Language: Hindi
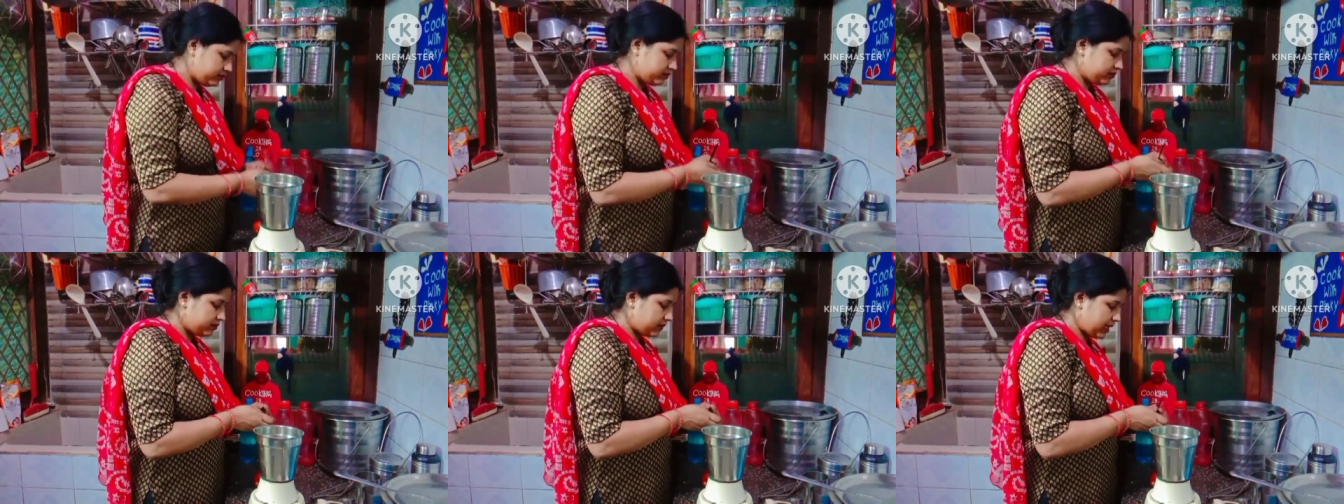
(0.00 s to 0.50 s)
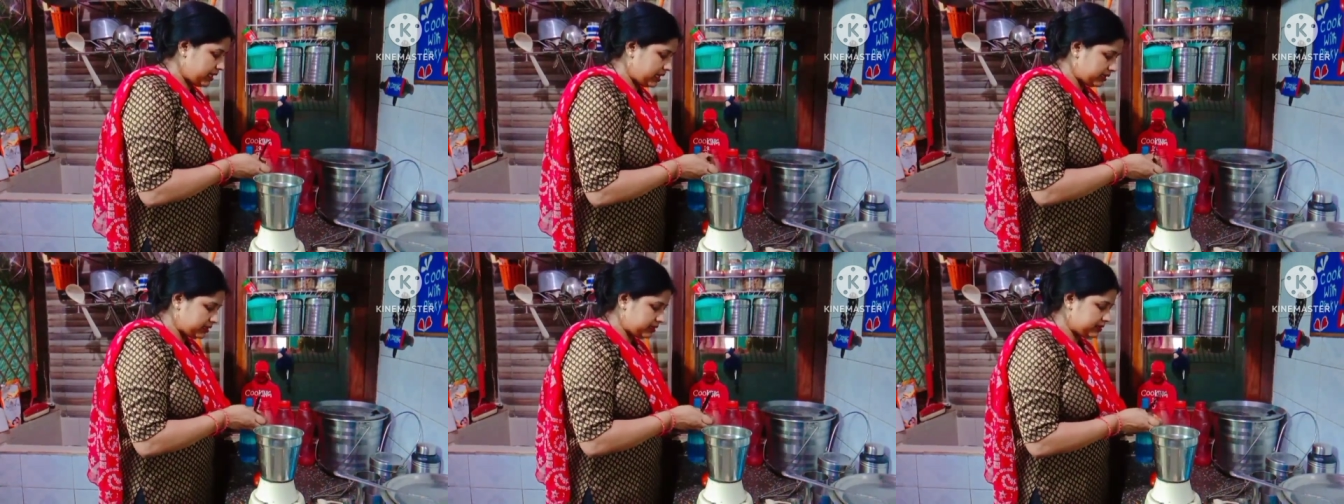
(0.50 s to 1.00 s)
है हम्म,
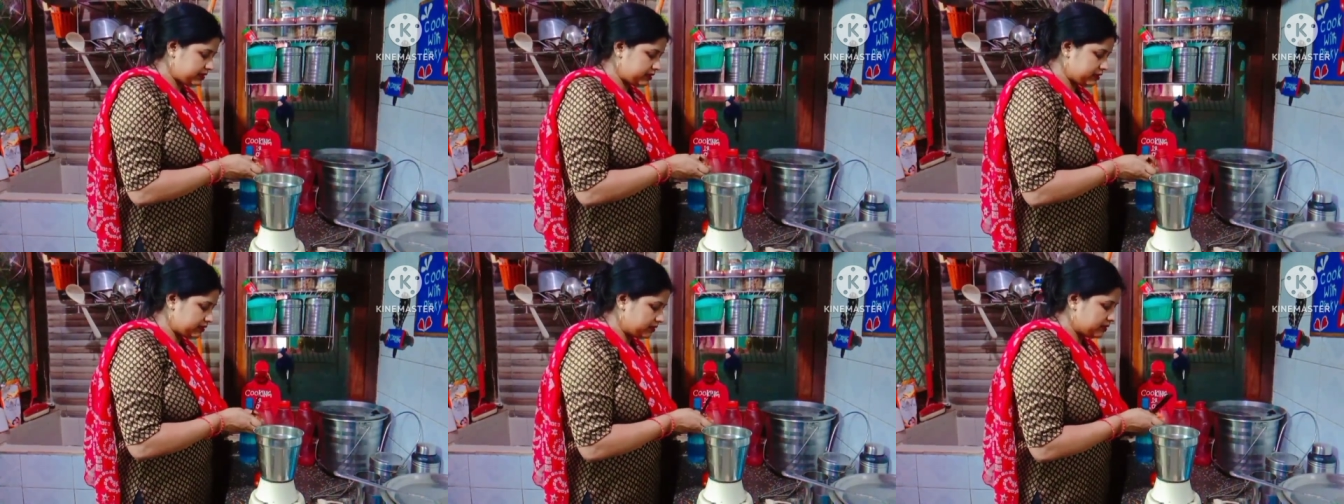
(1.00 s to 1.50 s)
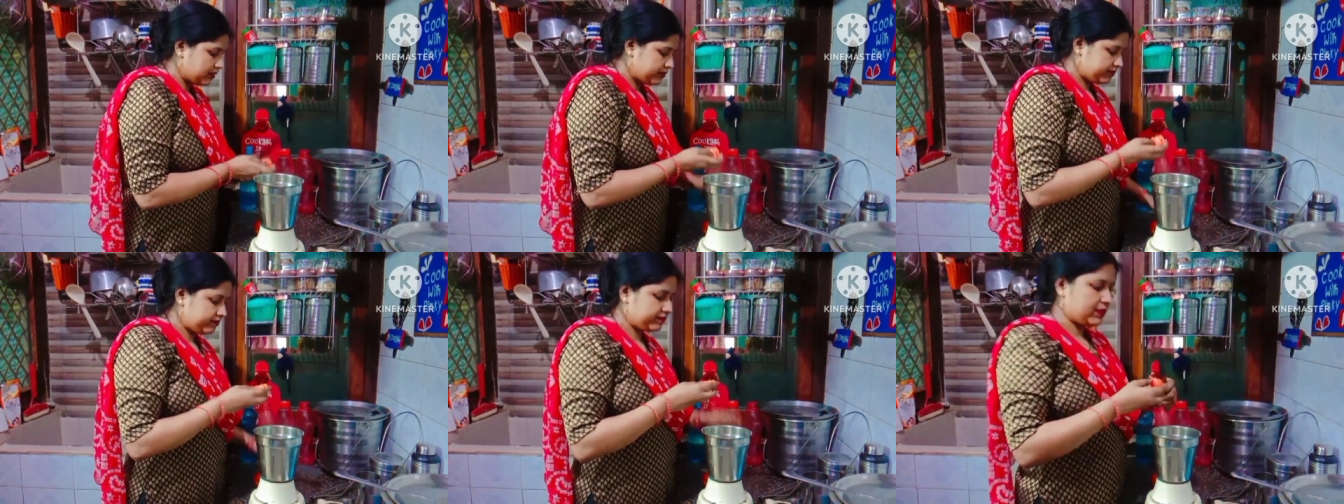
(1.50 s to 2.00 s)
मिष्टी मेरे
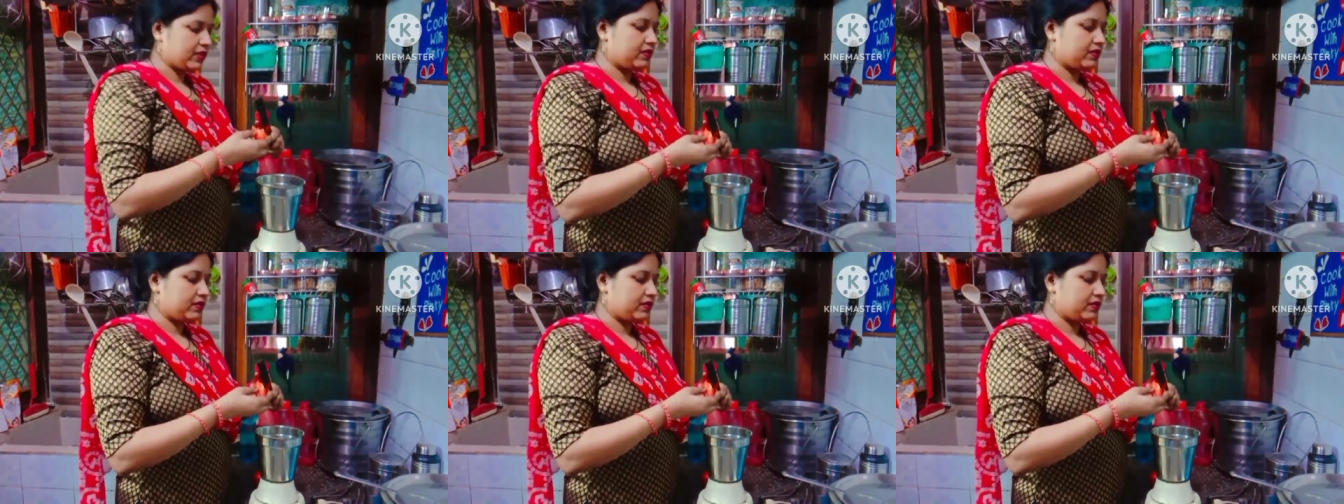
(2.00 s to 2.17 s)
लिए